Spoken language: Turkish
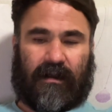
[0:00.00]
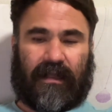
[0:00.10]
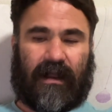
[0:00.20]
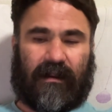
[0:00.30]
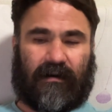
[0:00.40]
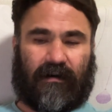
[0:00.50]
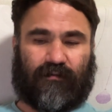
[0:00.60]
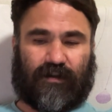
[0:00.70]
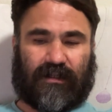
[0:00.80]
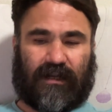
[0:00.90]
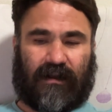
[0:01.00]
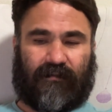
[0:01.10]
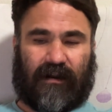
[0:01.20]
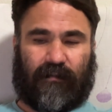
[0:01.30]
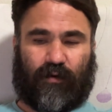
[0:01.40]
Yerli kılavuz ise
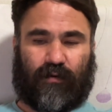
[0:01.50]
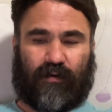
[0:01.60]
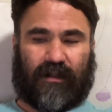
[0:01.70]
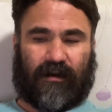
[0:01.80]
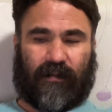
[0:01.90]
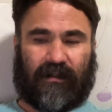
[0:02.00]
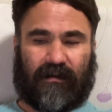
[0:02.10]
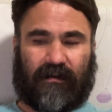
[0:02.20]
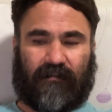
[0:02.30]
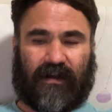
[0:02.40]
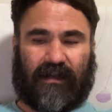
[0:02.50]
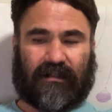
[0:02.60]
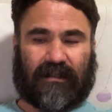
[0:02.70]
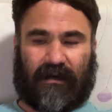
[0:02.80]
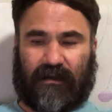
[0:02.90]
filin boynuna tırmandı ve
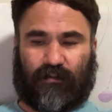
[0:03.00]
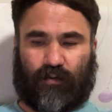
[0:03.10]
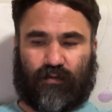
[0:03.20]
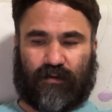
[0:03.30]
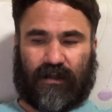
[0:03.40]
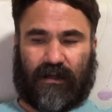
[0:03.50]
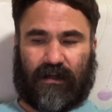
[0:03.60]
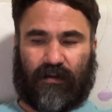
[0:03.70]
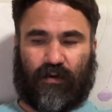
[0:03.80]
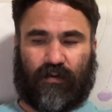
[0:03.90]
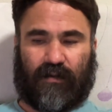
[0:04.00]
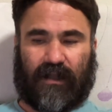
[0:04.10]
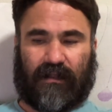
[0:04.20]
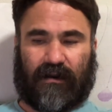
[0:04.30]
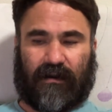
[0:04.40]
saat 9'da
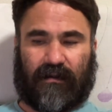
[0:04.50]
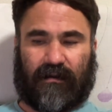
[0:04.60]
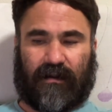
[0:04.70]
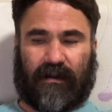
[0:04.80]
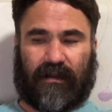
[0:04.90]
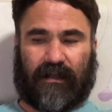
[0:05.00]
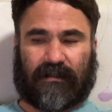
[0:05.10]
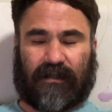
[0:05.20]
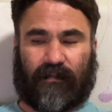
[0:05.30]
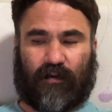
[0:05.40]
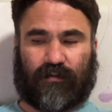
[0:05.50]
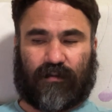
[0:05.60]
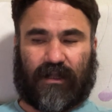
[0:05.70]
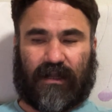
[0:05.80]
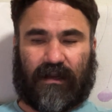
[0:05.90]
köyden ayrılarak kestirme
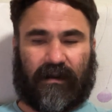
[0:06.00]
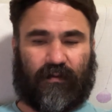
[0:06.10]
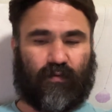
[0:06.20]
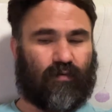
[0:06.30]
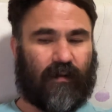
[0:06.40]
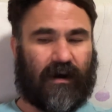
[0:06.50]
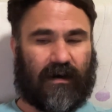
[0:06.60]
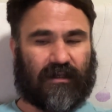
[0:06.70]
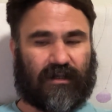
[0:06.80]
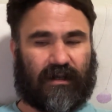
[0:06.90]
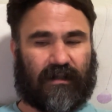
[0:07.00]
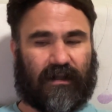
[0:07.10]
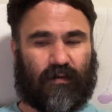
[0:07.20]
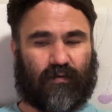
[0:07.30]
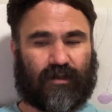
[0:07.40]
olsun diye hurma ağaçlarından
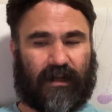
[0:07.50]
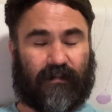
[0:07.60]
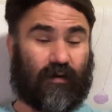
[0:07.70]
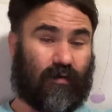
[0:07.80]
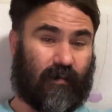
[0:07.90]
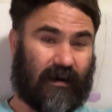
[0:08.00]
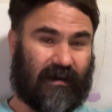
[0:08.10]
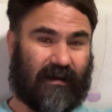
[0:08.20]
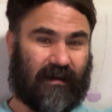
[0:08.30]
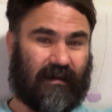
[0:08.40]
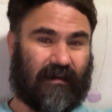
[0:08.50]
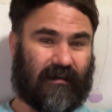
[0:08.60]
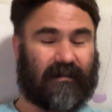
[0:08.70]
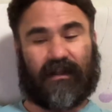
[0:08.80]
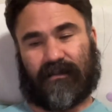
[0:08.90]
oluşan bir ormana
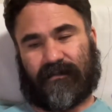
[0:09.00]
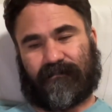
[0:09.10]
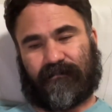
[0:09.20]
daldı.